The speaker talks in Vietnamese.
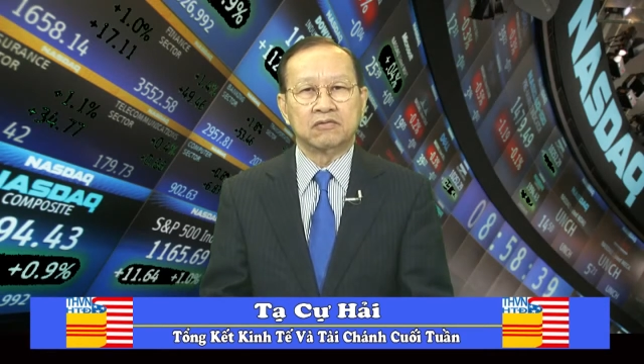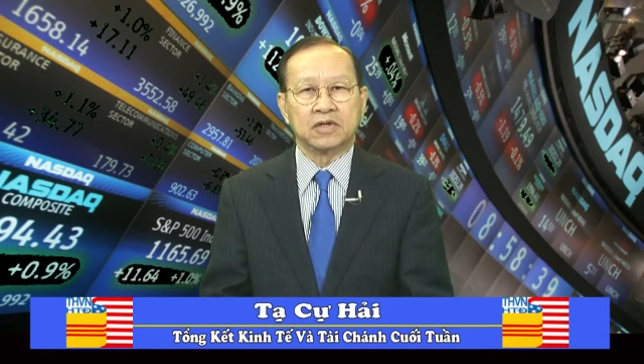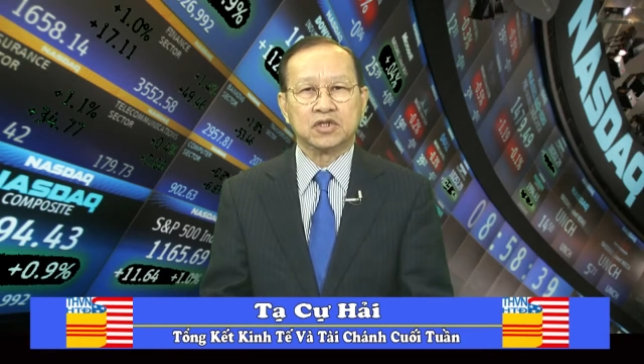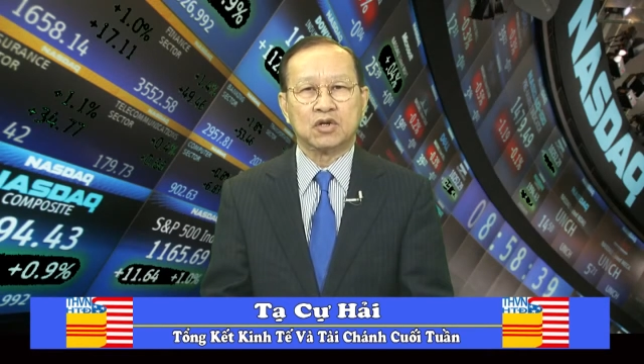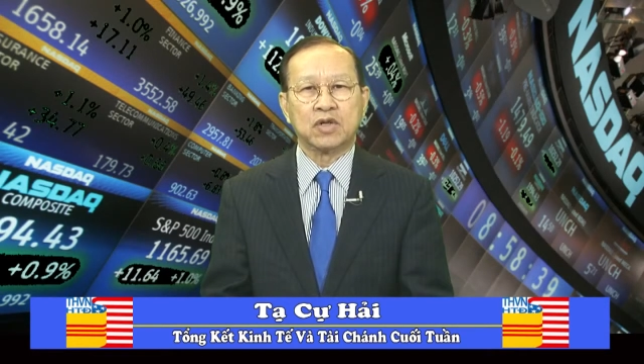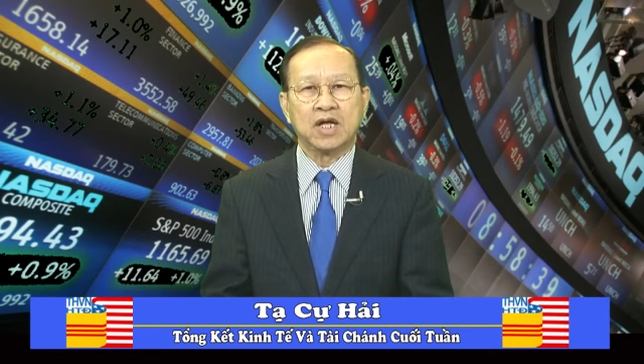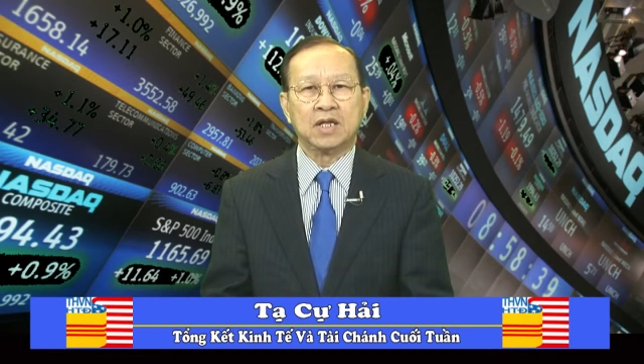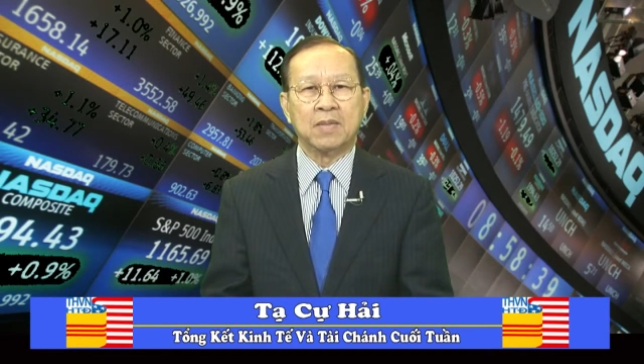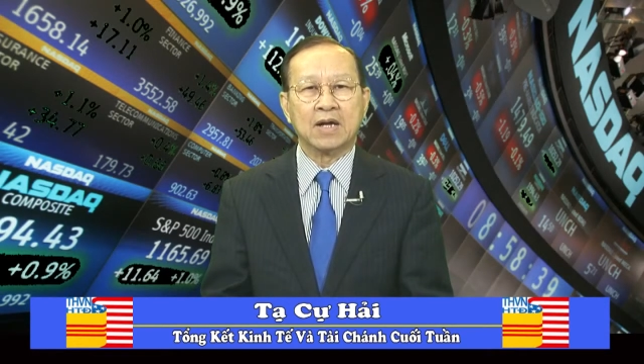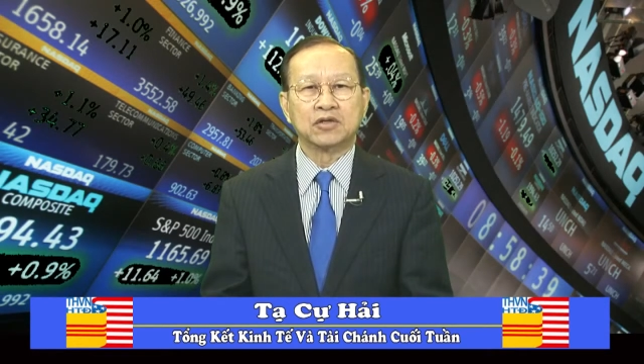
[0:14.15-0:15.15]
và sau
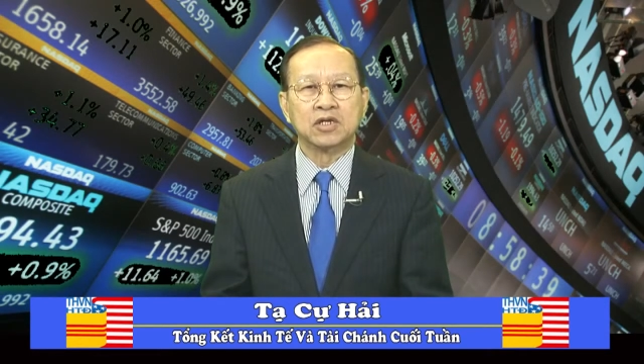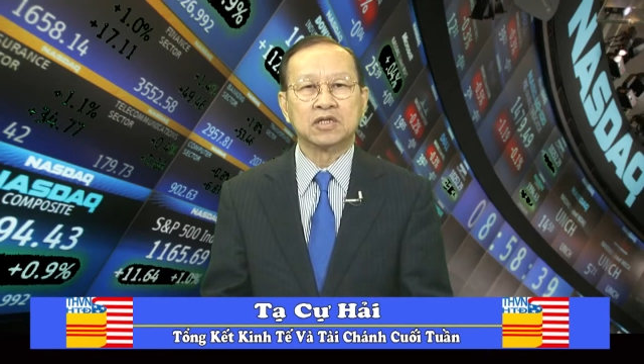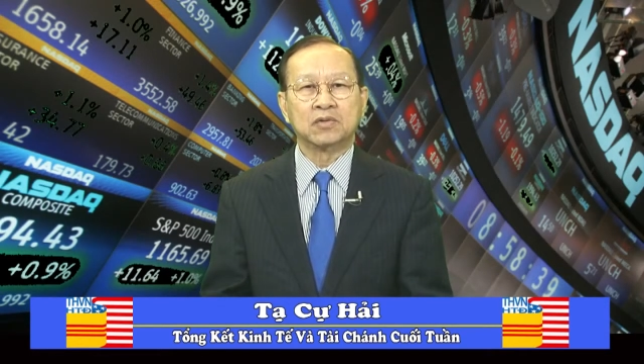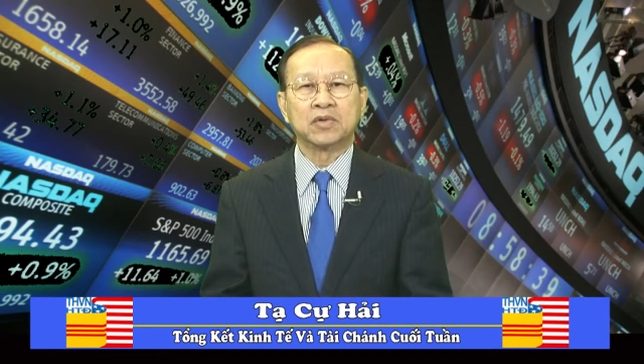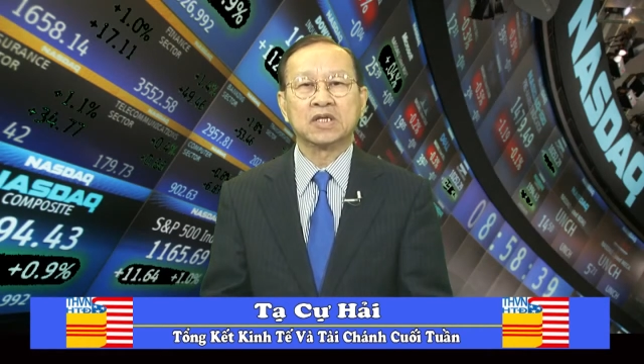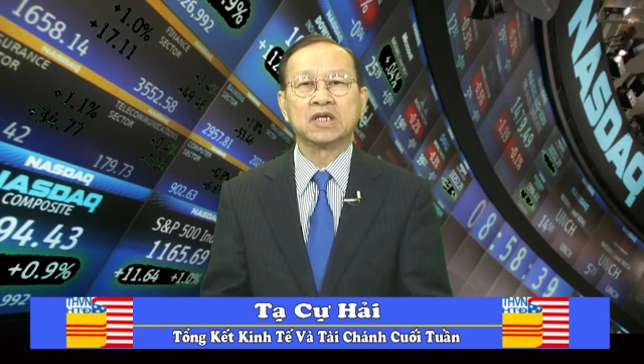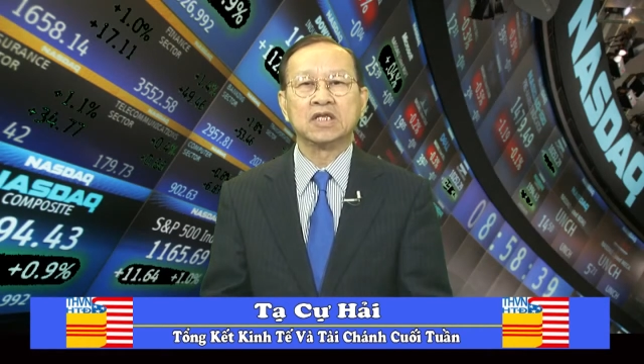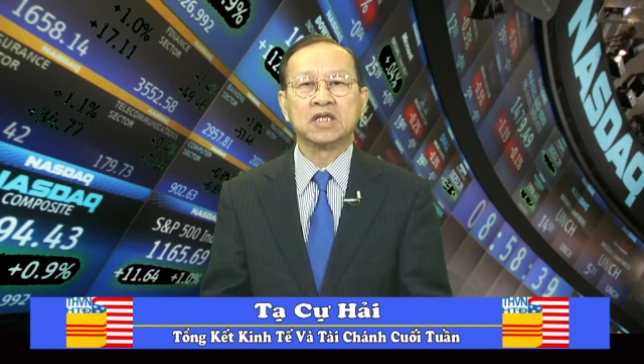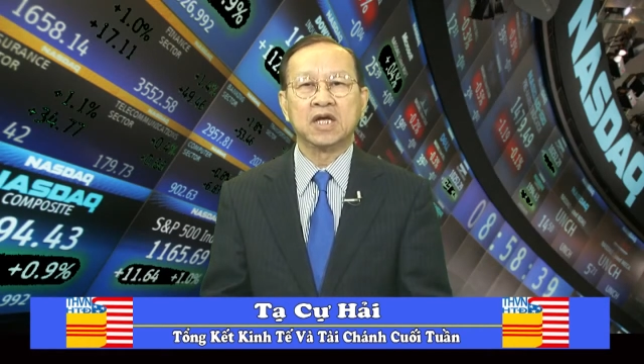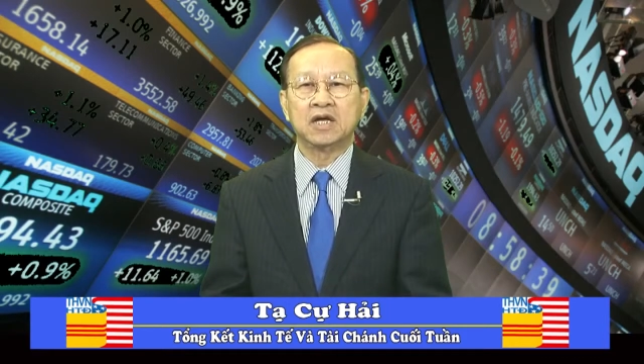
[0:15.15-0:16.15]
đây là bản tin tổng kết
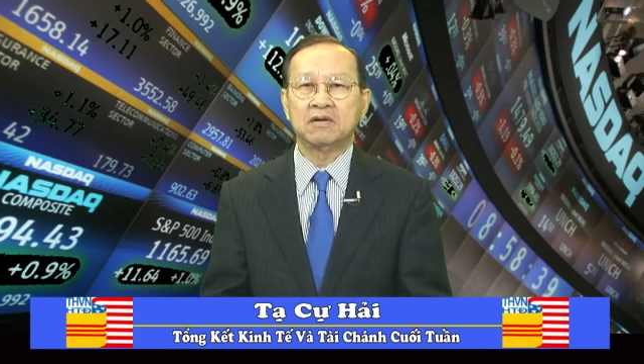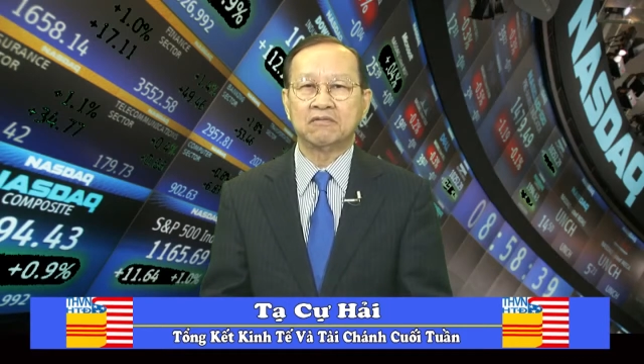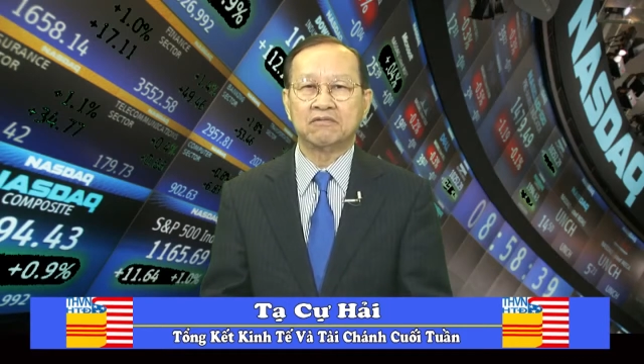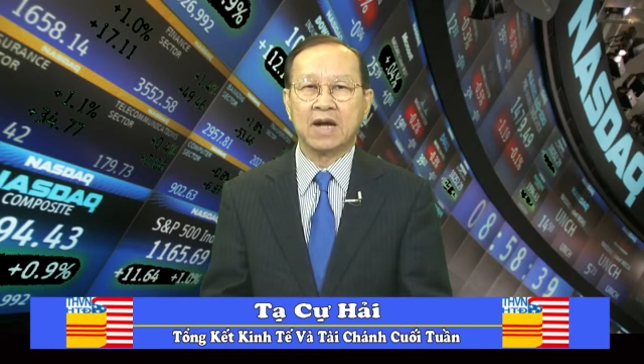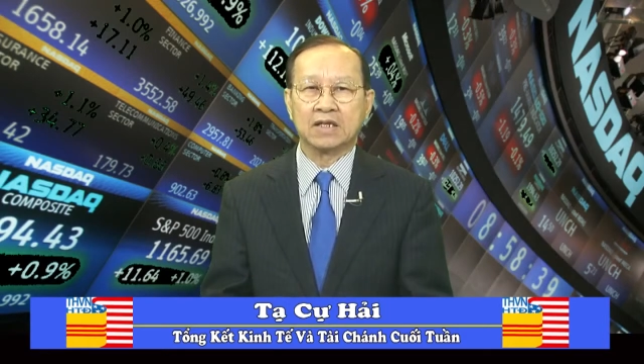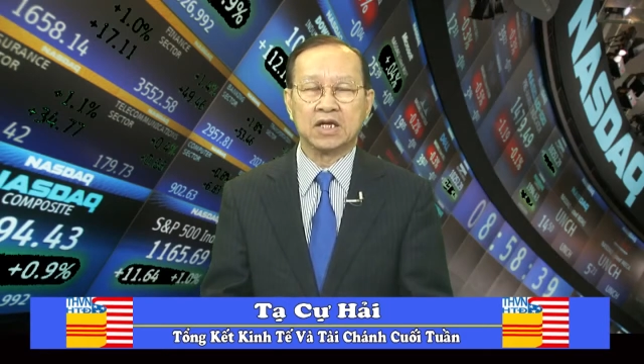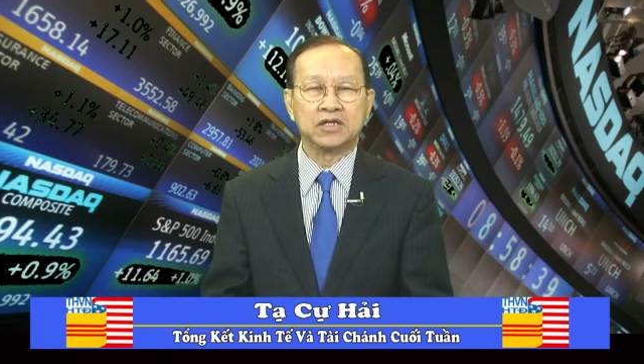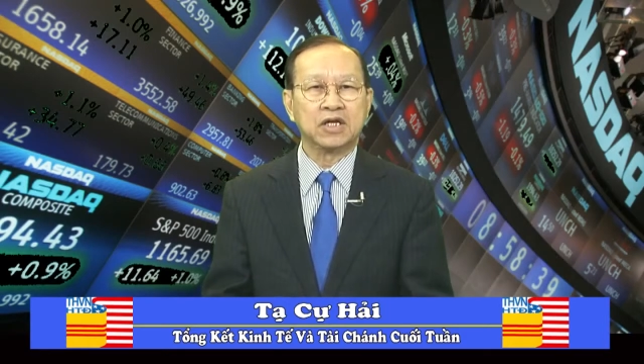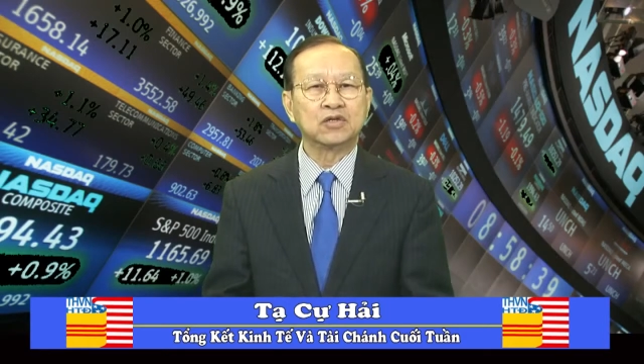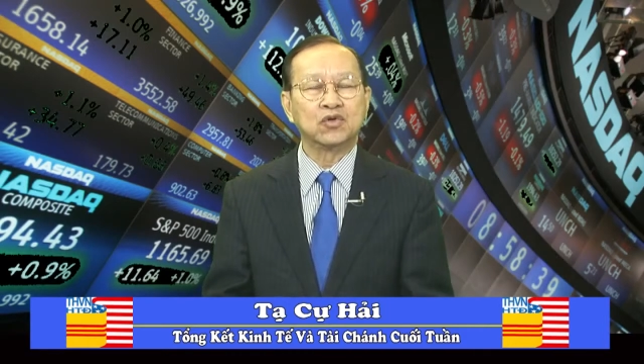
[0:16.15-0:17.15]
kinh tế và
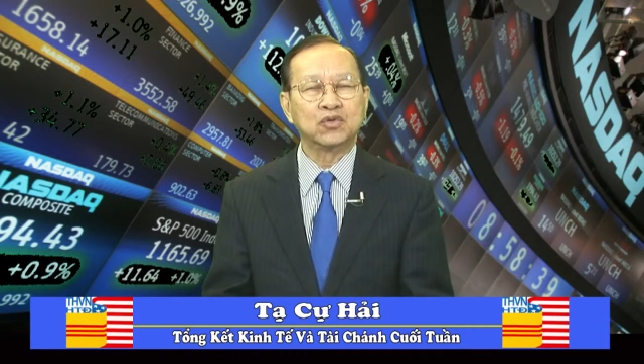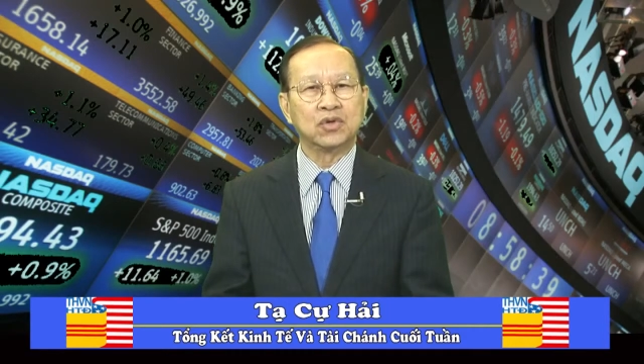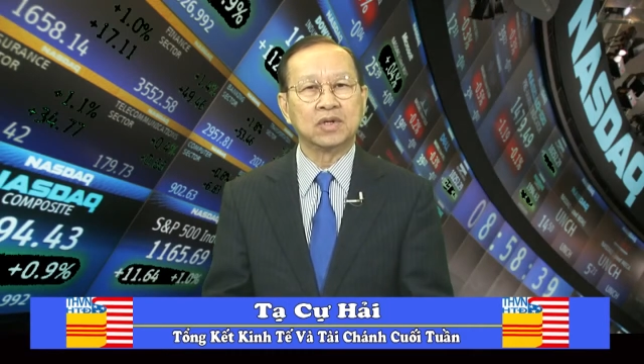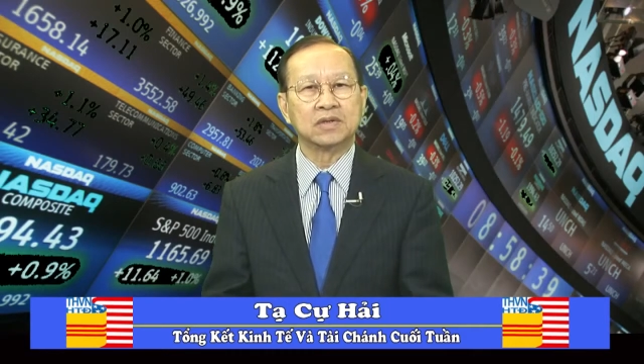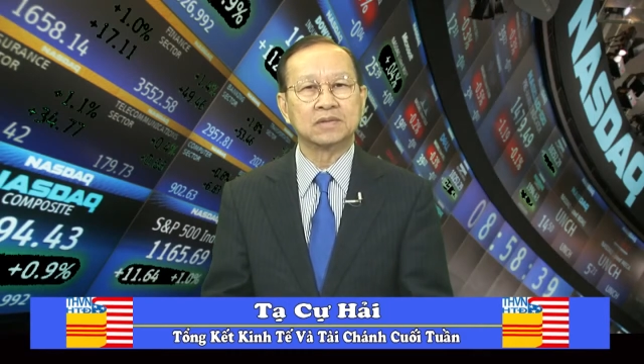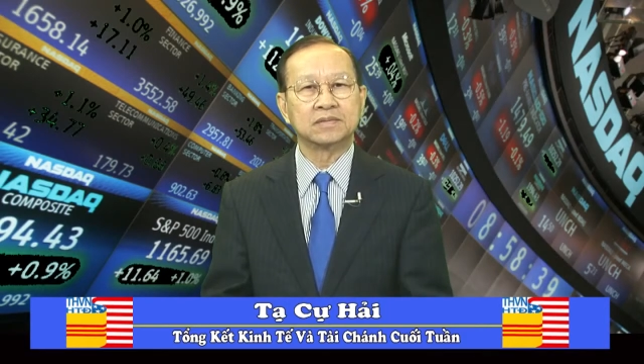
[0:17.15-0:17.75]
tài chính cuối tuần.